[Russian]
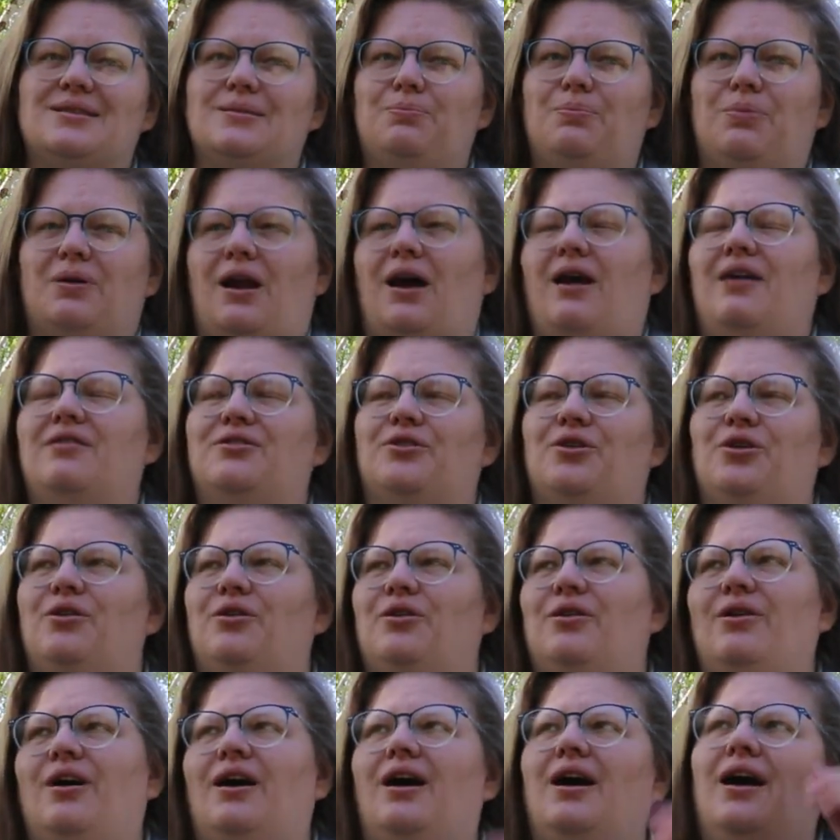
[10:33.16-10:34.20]

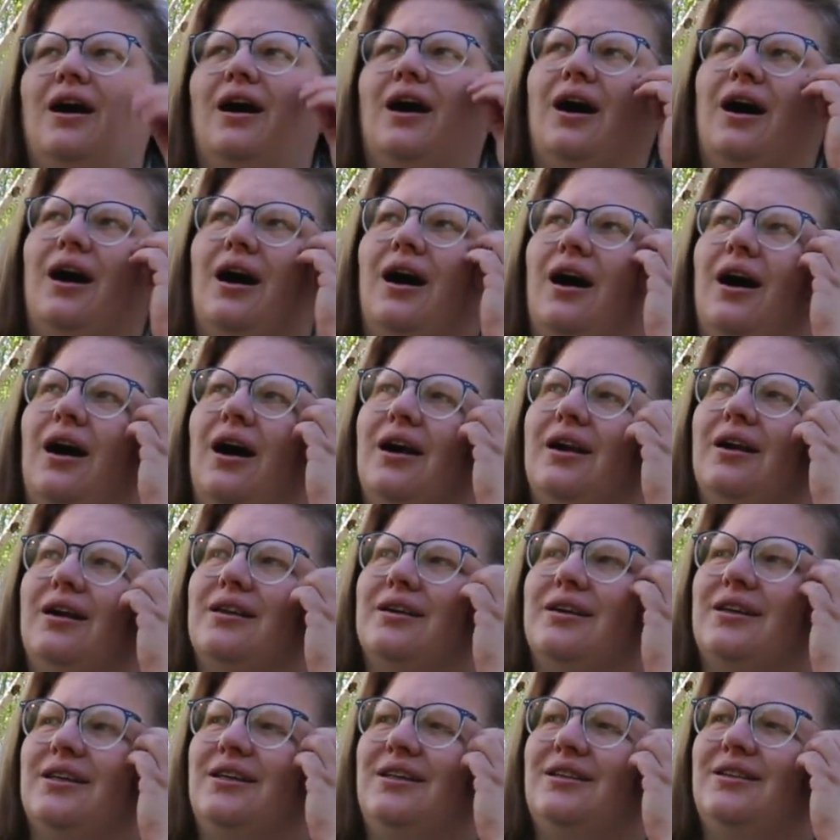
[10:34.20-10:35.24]
справку
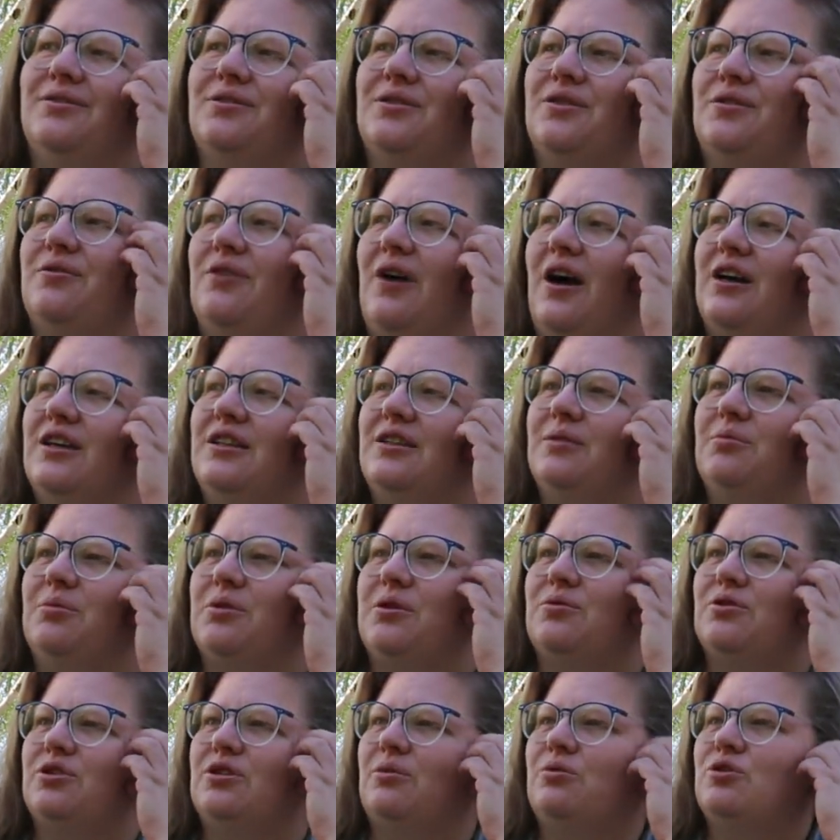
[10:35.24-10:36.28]
или какие-то вот факты,
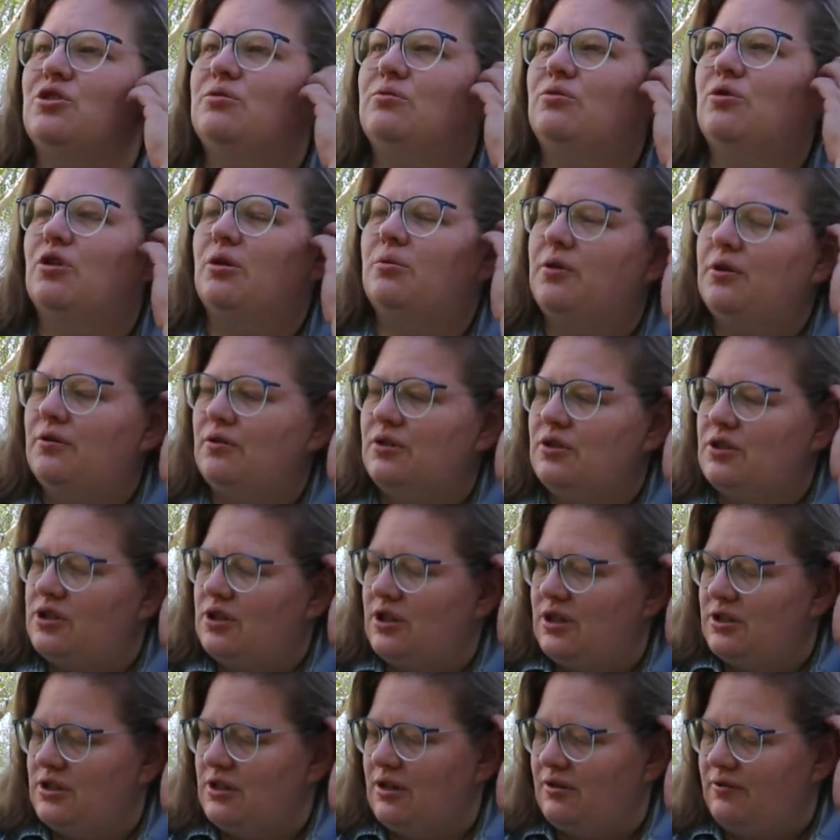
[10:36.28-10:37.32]
потому что там очень много
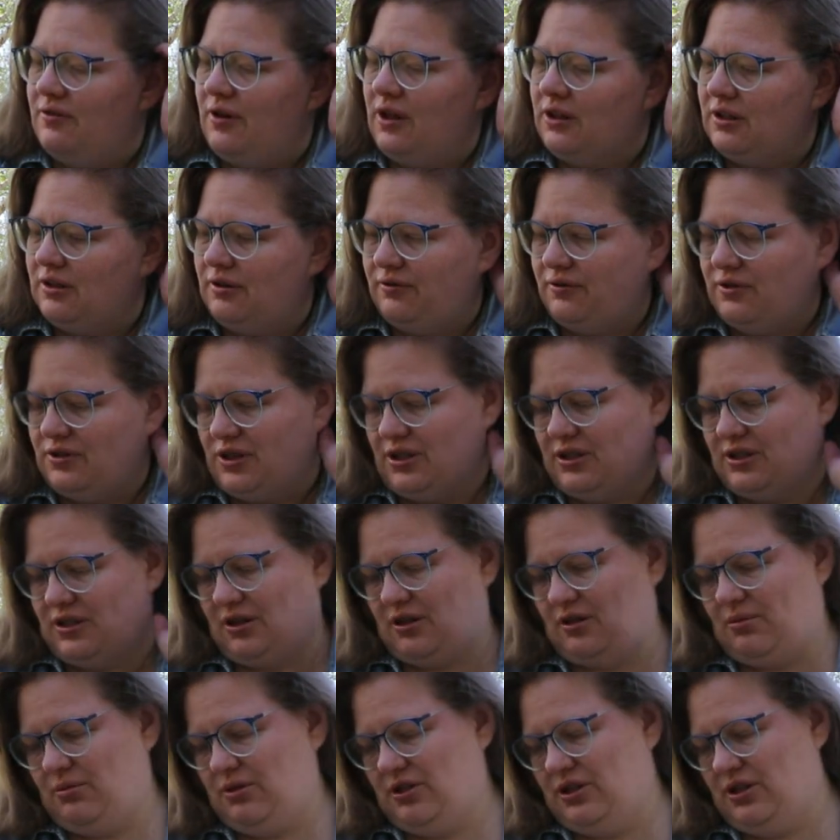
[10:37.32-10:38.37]
приводится разных фактов из
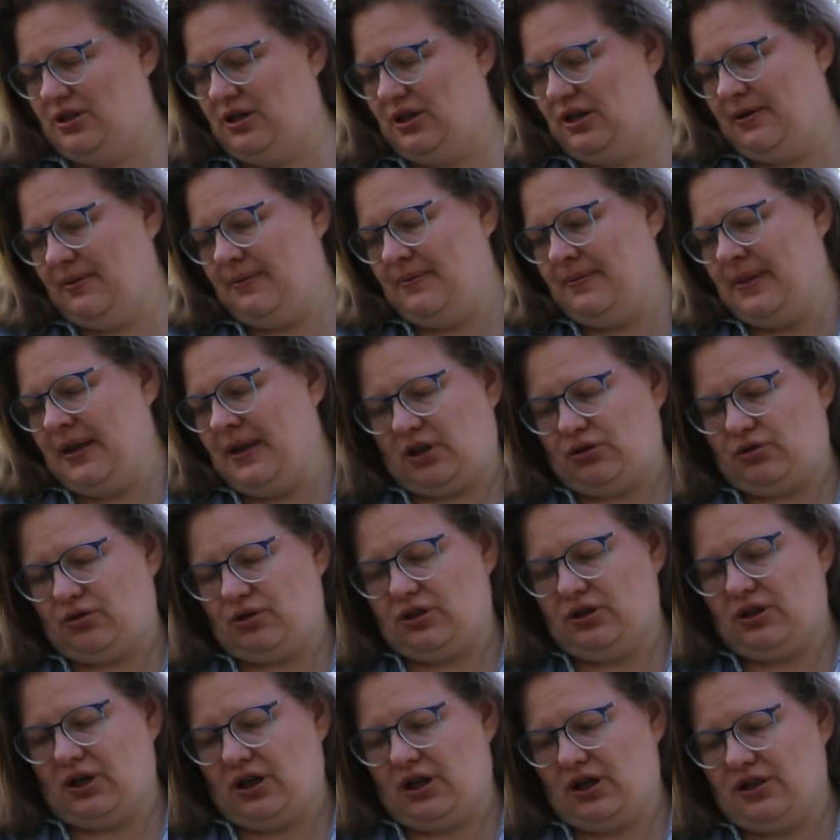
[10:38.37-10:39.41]
разных областей,
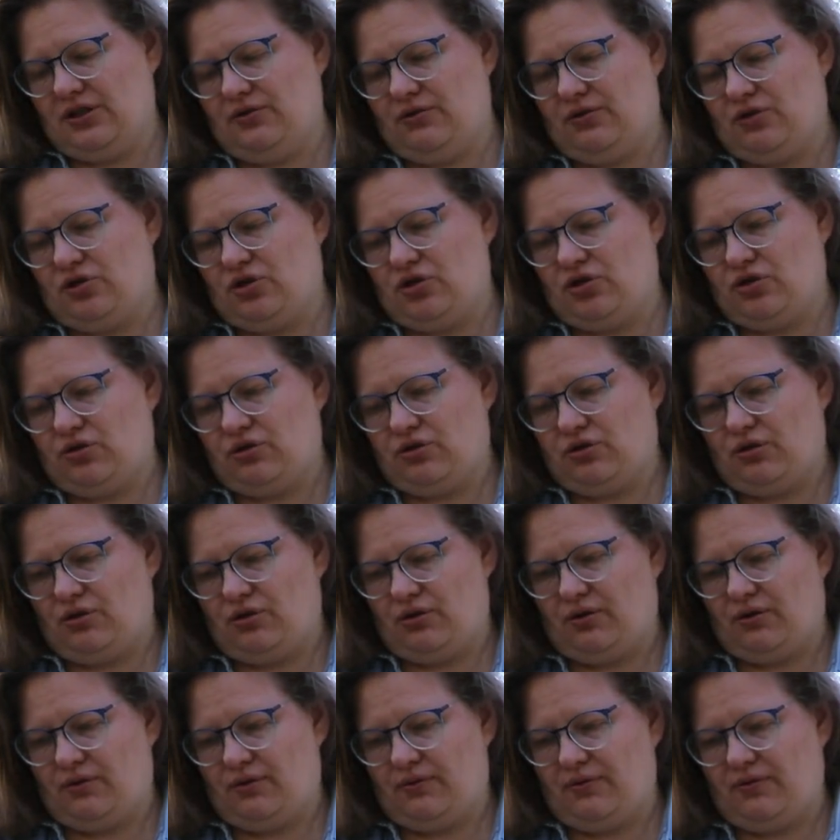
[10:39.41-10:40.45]
которые доказывают,
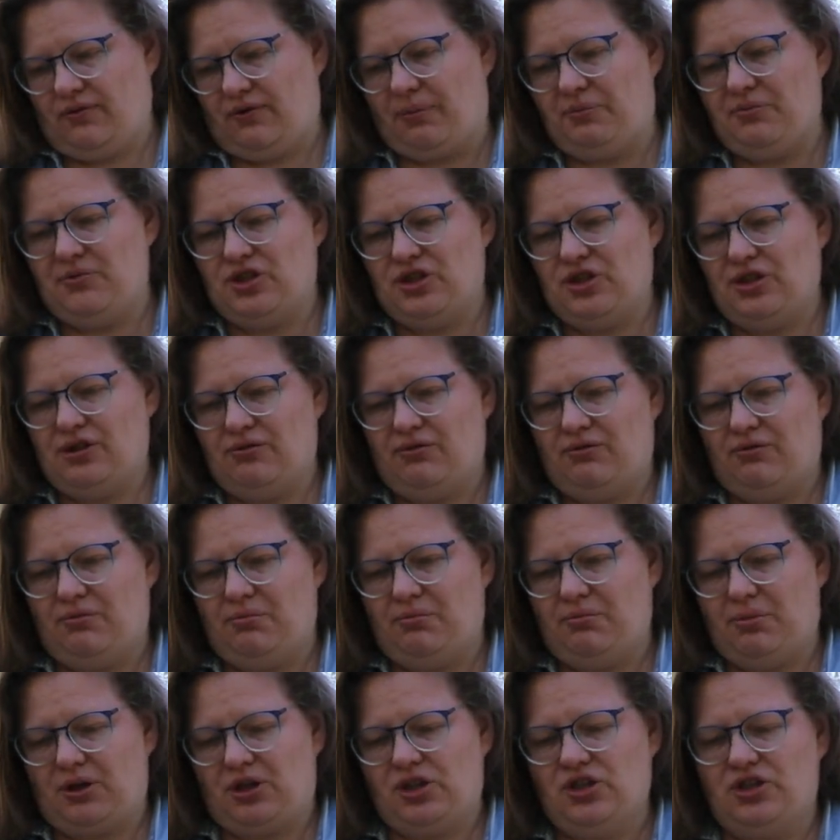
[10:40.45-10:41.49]
что вообще
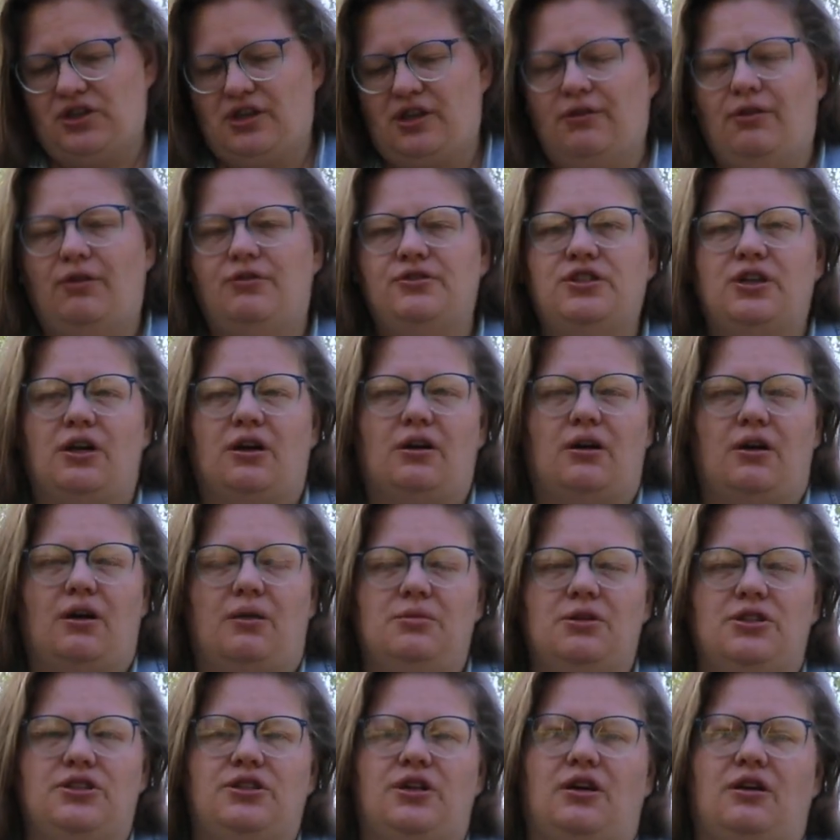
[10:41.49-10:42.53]
практически во всех
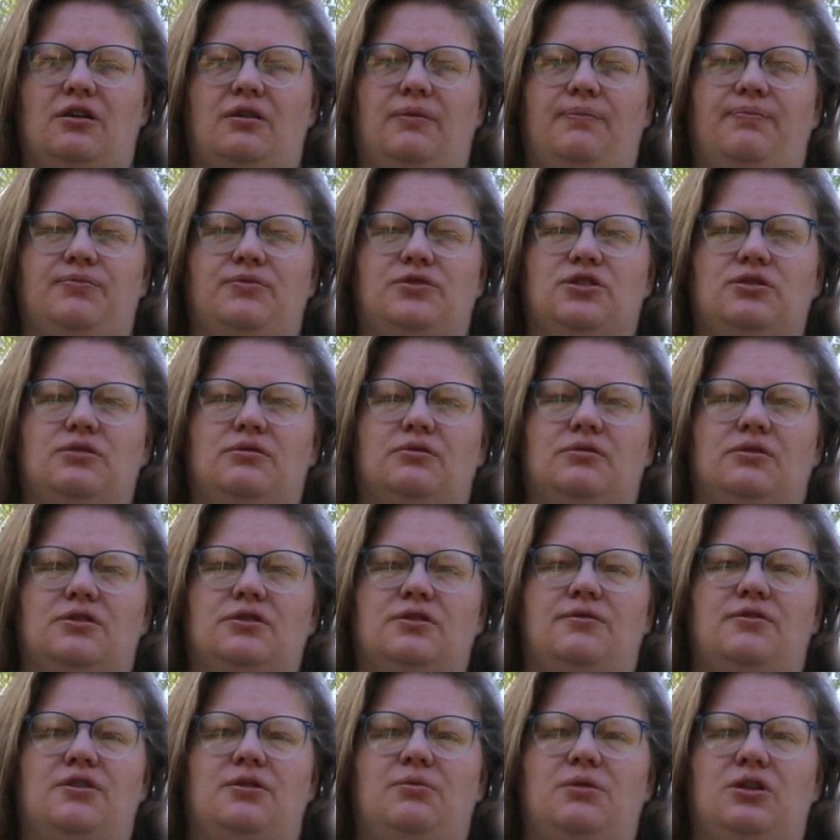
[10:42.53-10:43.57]
областях
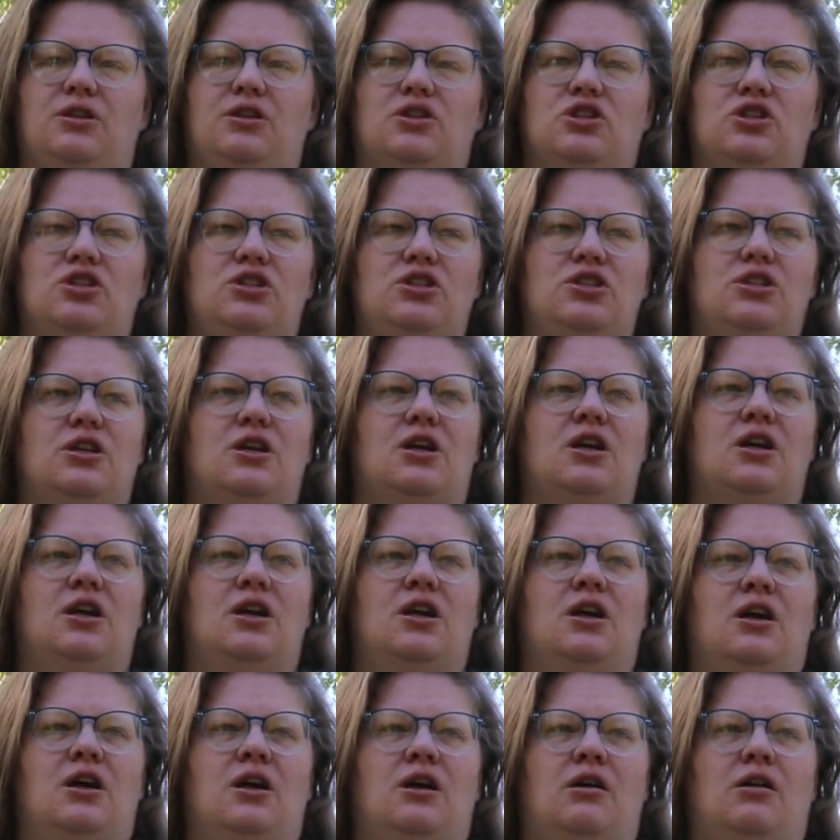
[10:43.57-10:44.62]
современной жизни
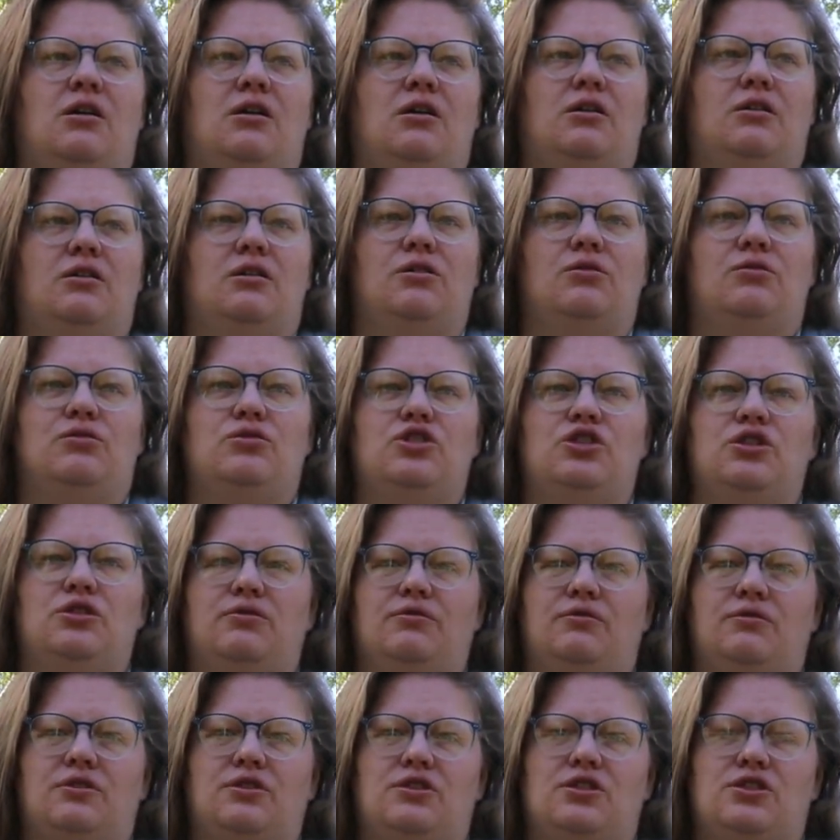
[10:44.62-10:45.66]
не
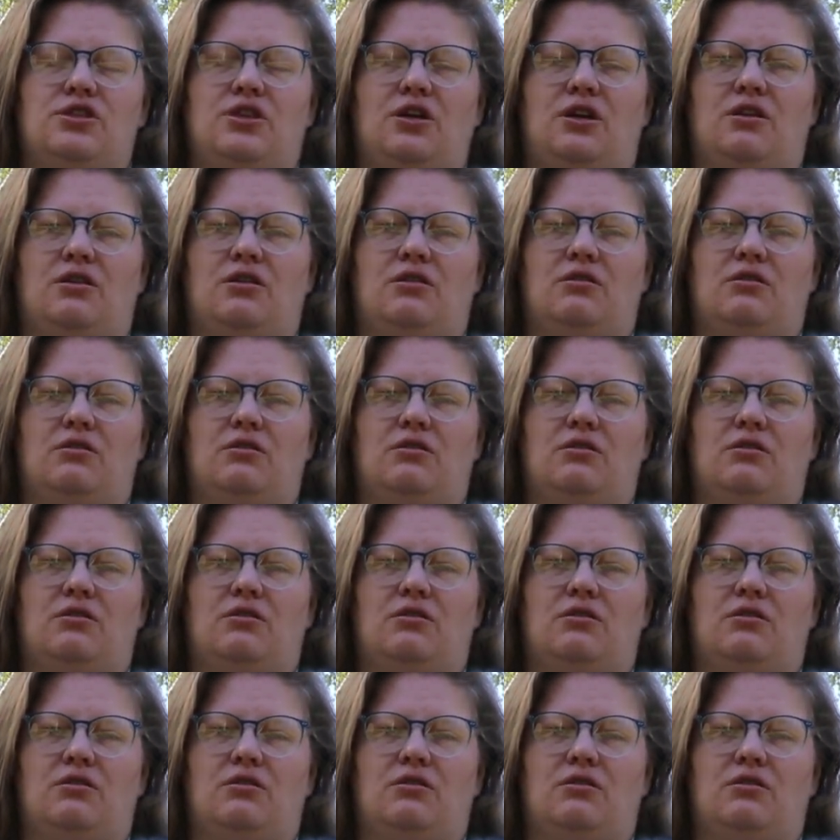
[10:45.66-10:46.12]
учитывается